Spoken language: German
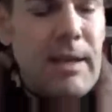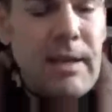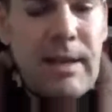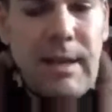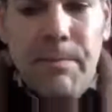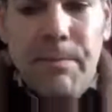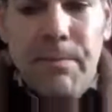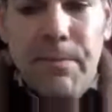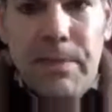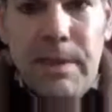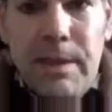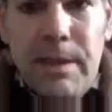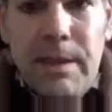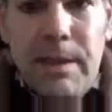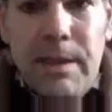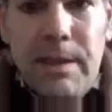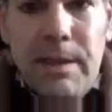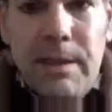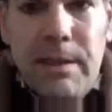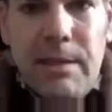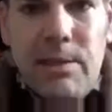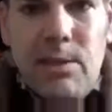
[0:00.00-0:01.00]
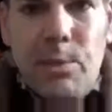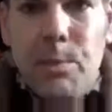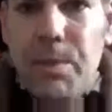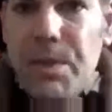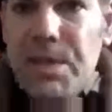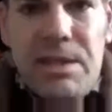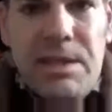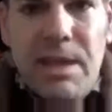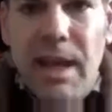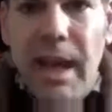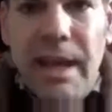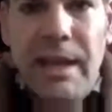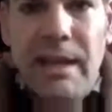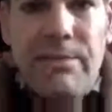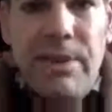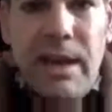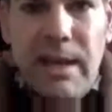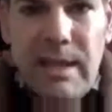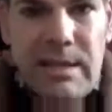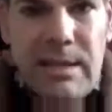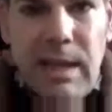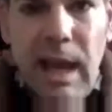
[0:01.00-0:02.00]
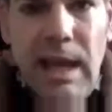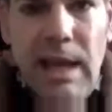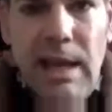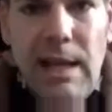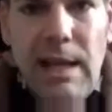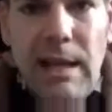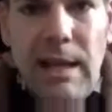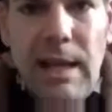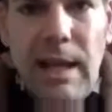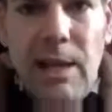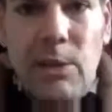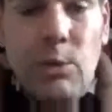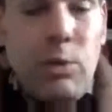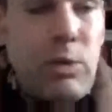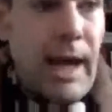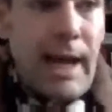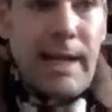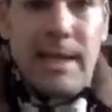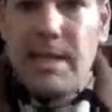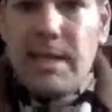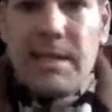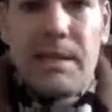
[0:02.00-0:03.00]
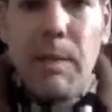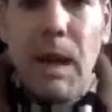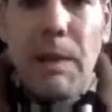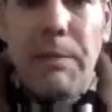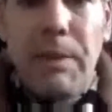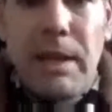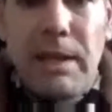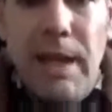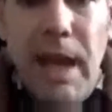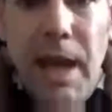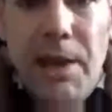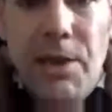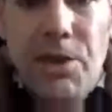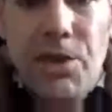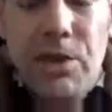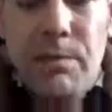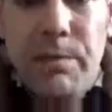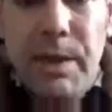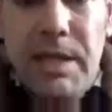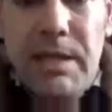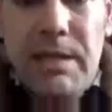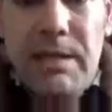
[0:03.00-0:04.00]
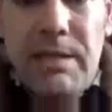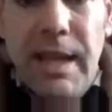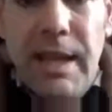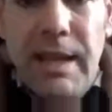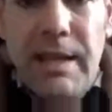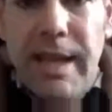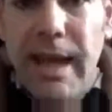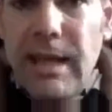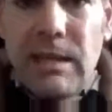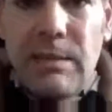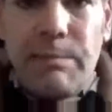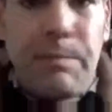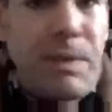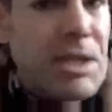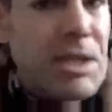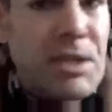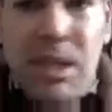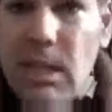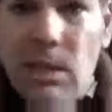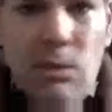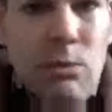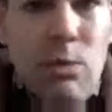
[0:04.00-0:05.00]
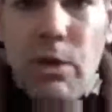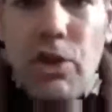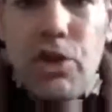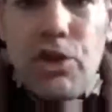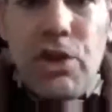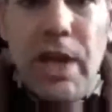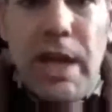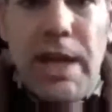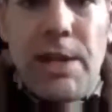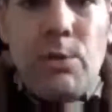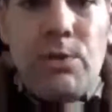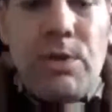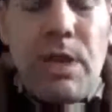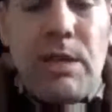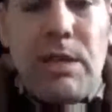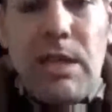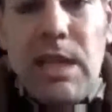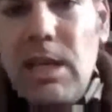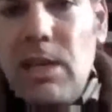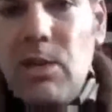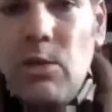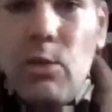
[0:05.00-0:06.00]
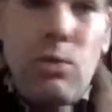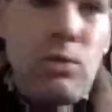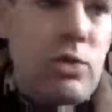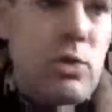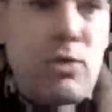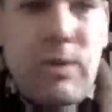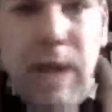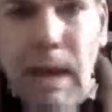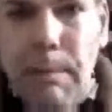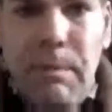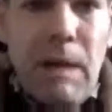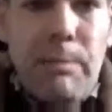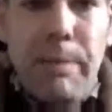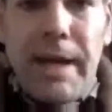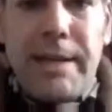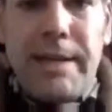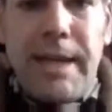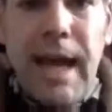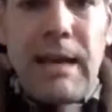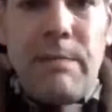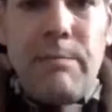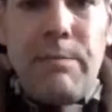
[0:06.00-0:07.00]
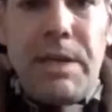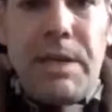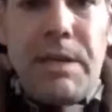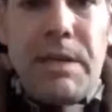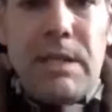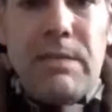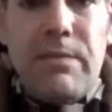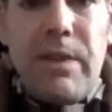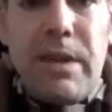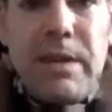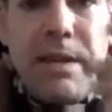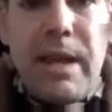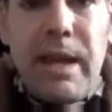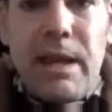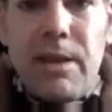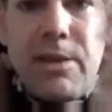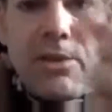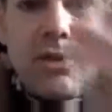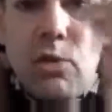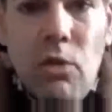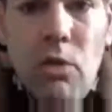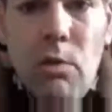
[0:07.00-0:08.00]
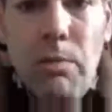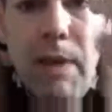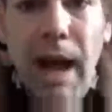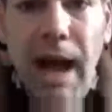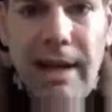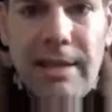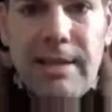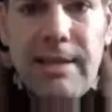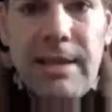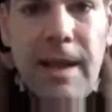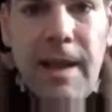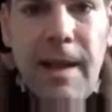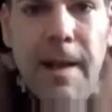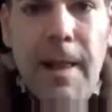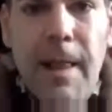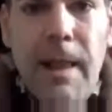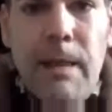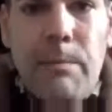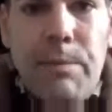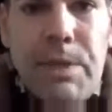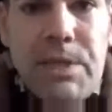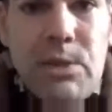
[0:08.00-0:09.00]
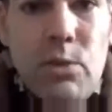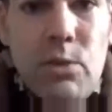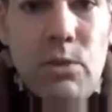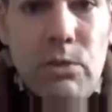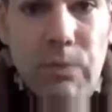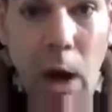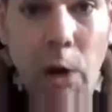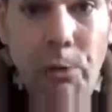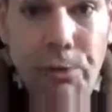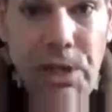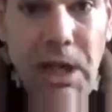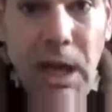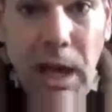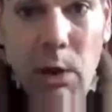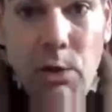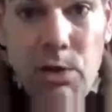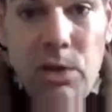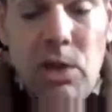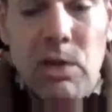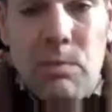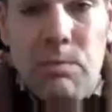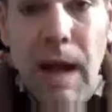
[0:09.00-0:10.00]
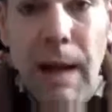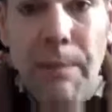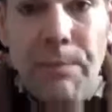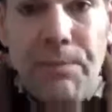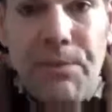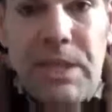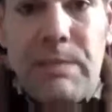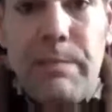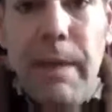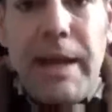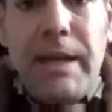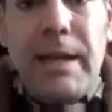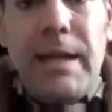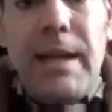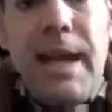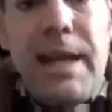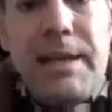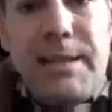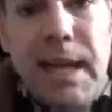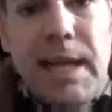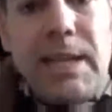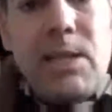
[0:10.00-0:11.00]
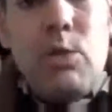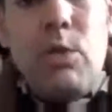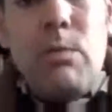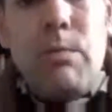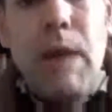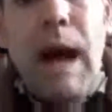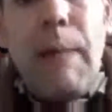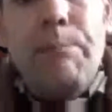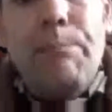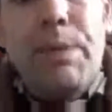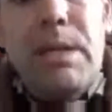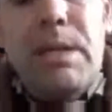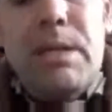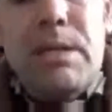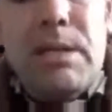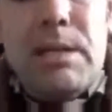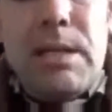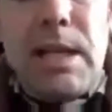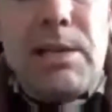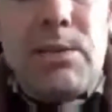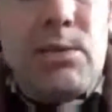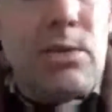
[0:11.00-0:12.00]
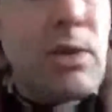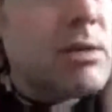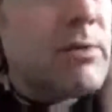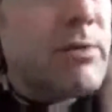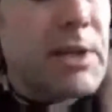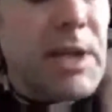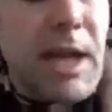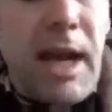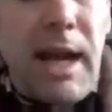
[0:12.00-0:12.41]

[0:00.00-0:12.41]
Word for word: ähm, du bist ein Vasall. Du kannst dem amerikanischen Präsidenten keine Bedingungen stellen, unter denen du Zusammenarbeit anbietest. Wenn der so macht, bist du auch wieder raus aus dem Amt. Ich meine, dass du im Amt bist, das hast du ja zu